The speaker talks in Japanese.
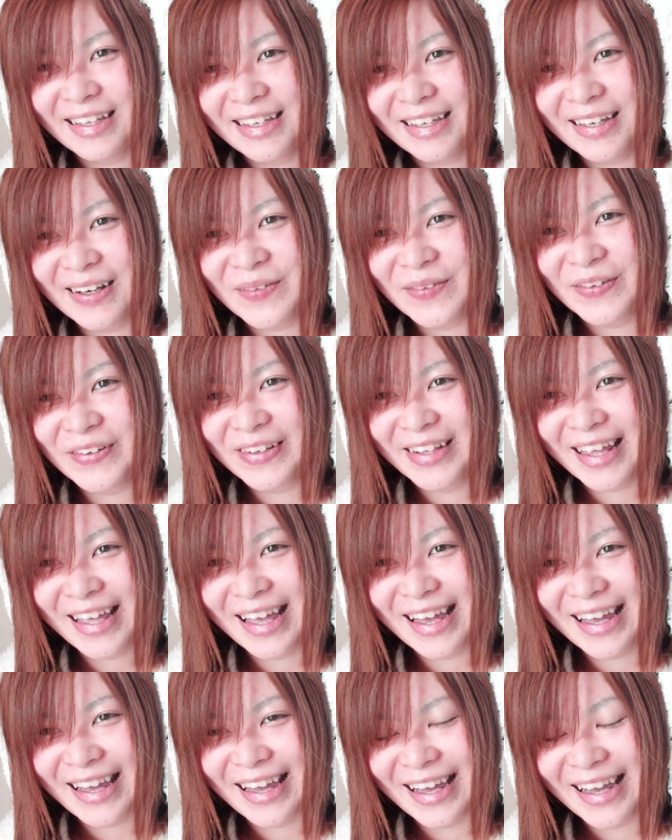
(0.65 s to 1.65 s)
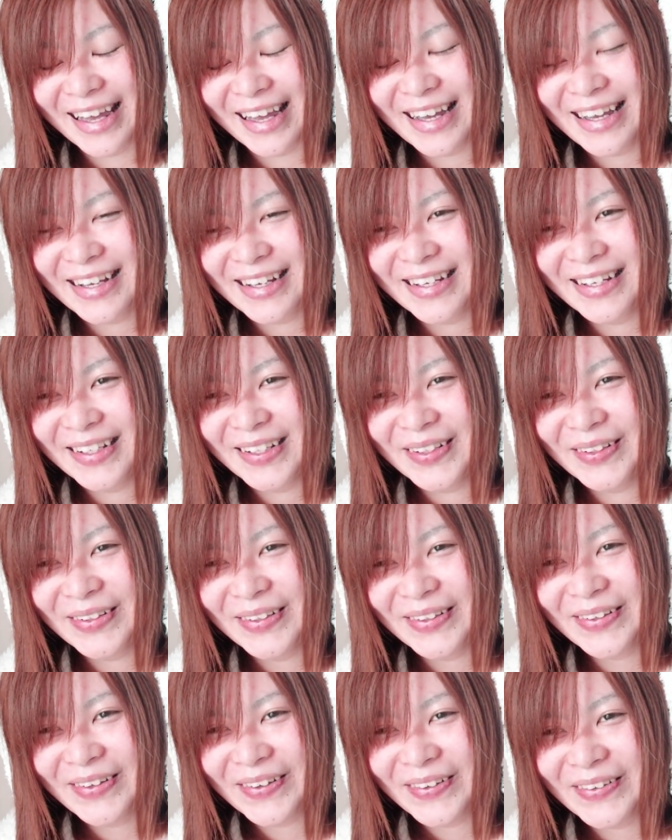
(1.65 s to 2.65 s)
いやもうね
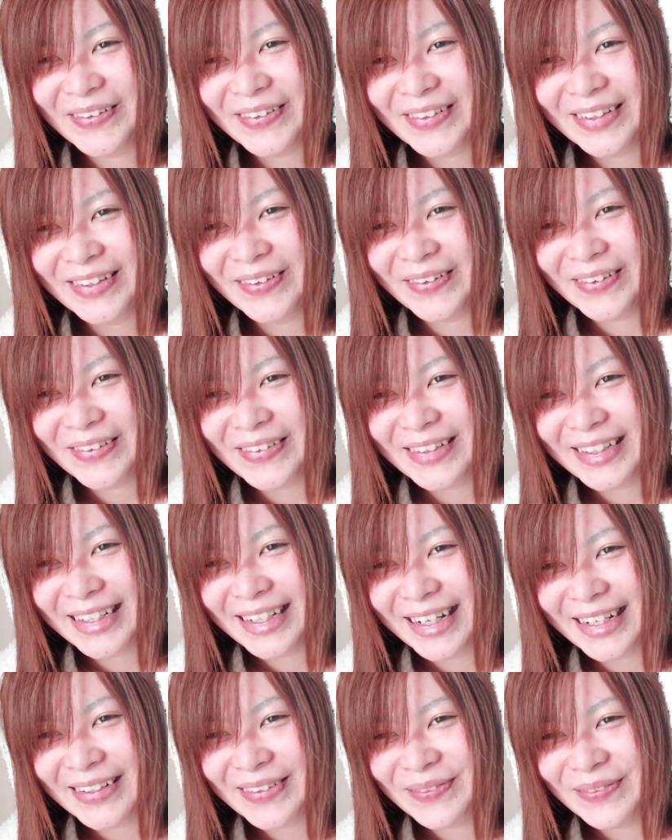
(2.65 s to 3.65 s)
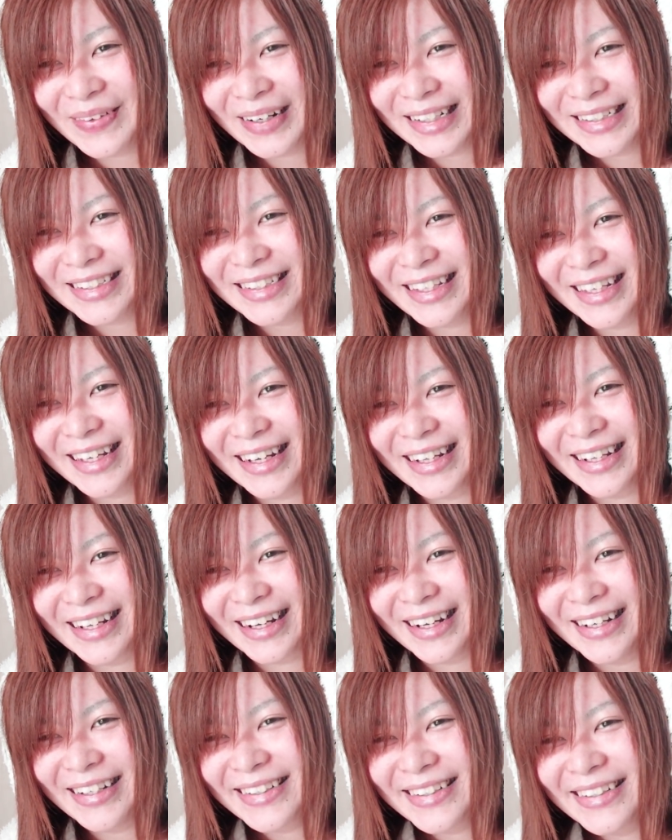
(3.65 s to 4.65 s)
このこの企画マジでやだ